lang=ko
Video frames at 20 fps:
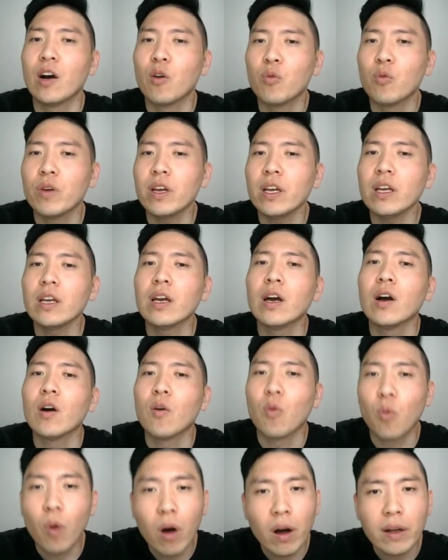We
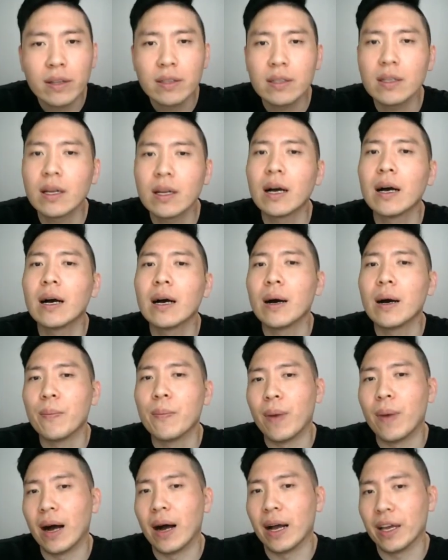won
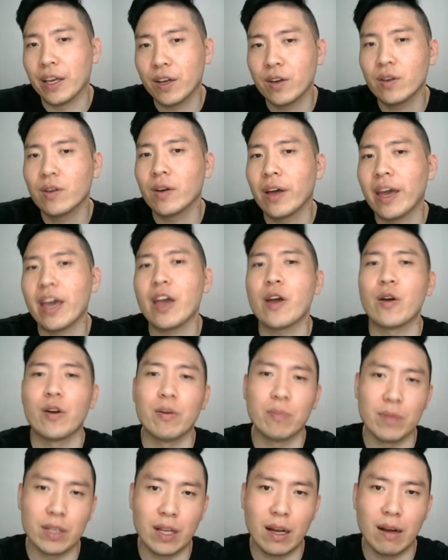by a
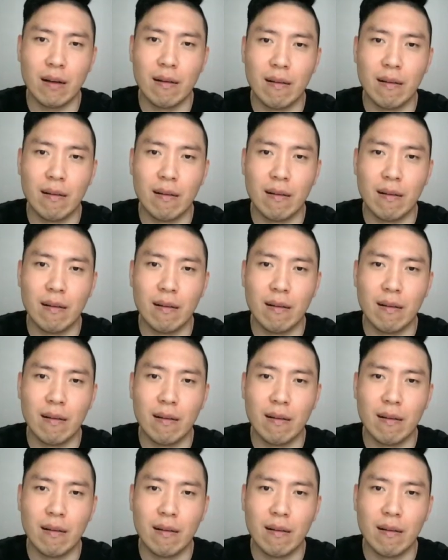hair입니다.